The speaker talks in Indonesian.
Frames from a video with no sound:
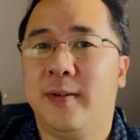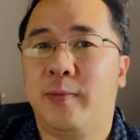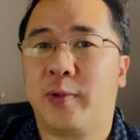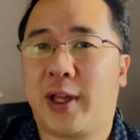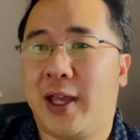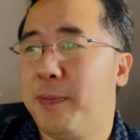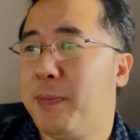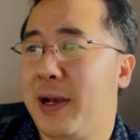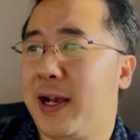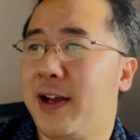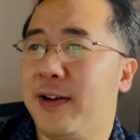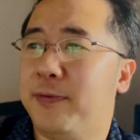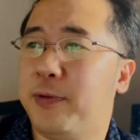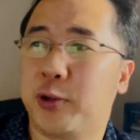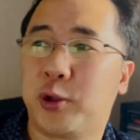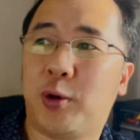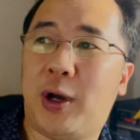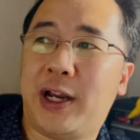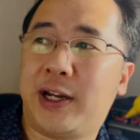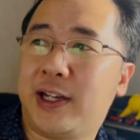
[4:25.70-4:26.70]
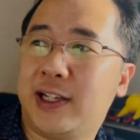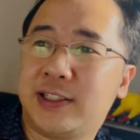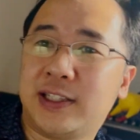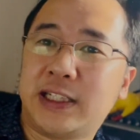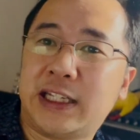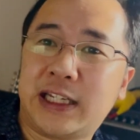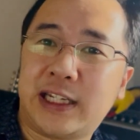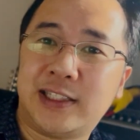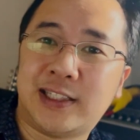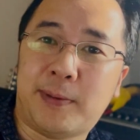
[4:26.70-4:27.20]
Oke, okay, bahkan foto Anda
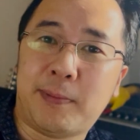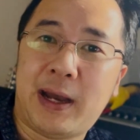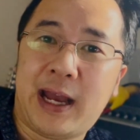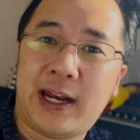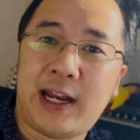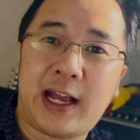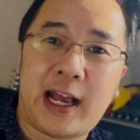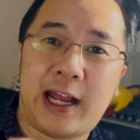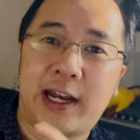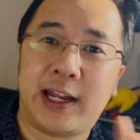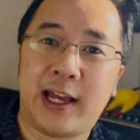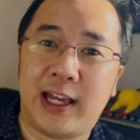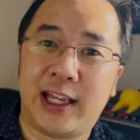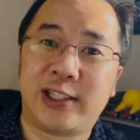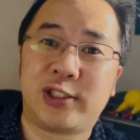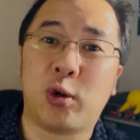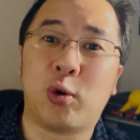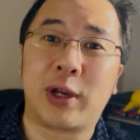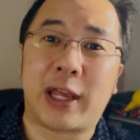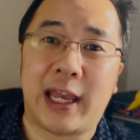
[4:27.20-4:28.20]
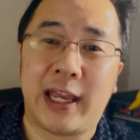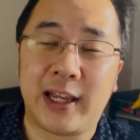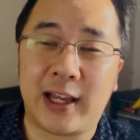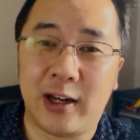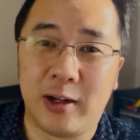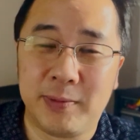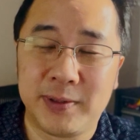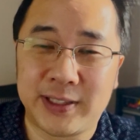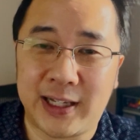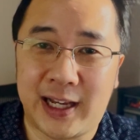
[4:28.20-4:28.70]
sendiri sama anak Anda, it's okay
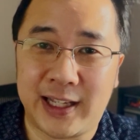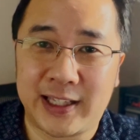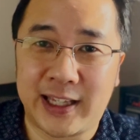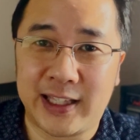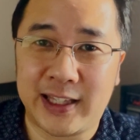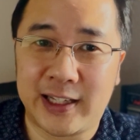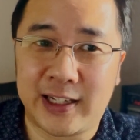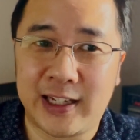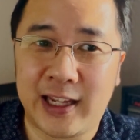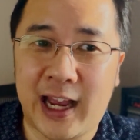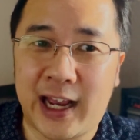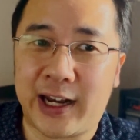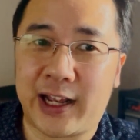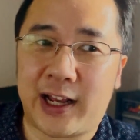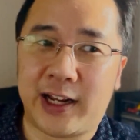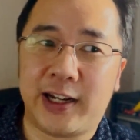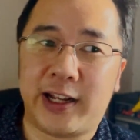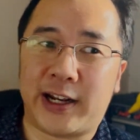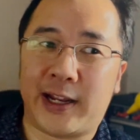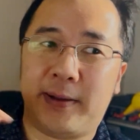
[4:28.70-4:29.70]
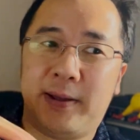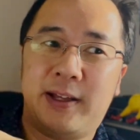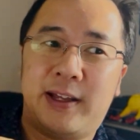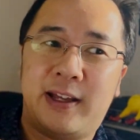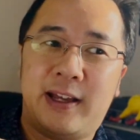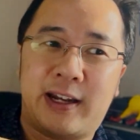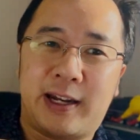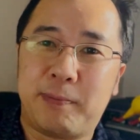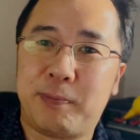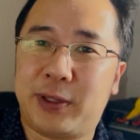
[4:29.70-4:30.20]
kalau misalkan kayak tadi anak Anda
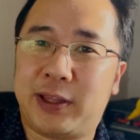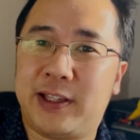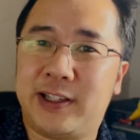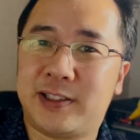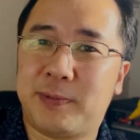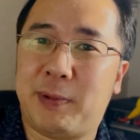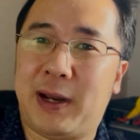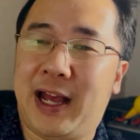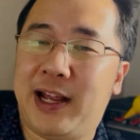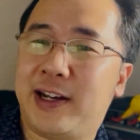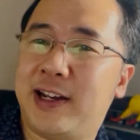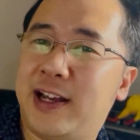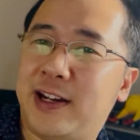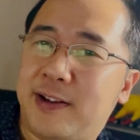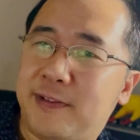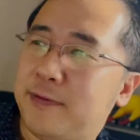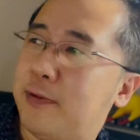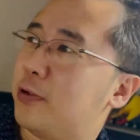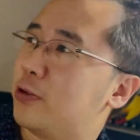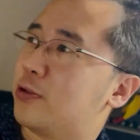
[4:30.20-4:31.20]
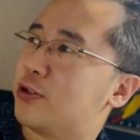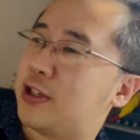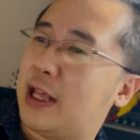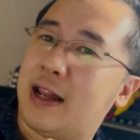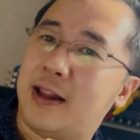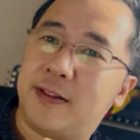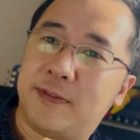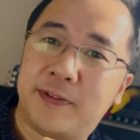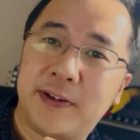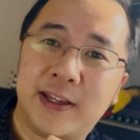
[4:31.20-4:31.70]
ribet di sebelah Anda, Anda foto
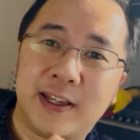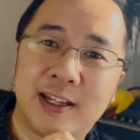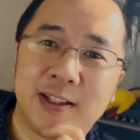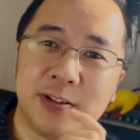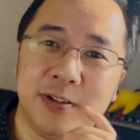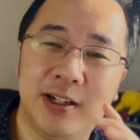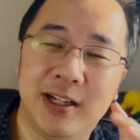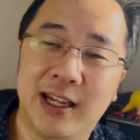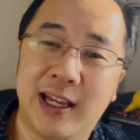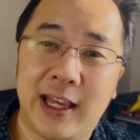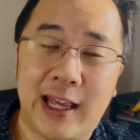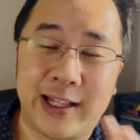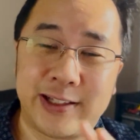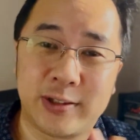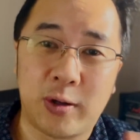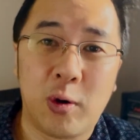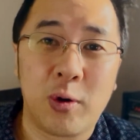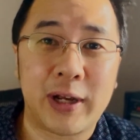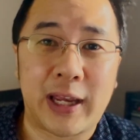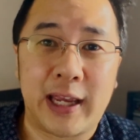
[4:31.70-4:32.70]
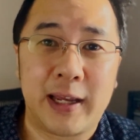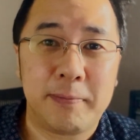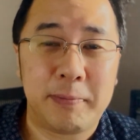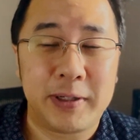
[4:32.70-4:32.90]
selfie gitu, it's okay.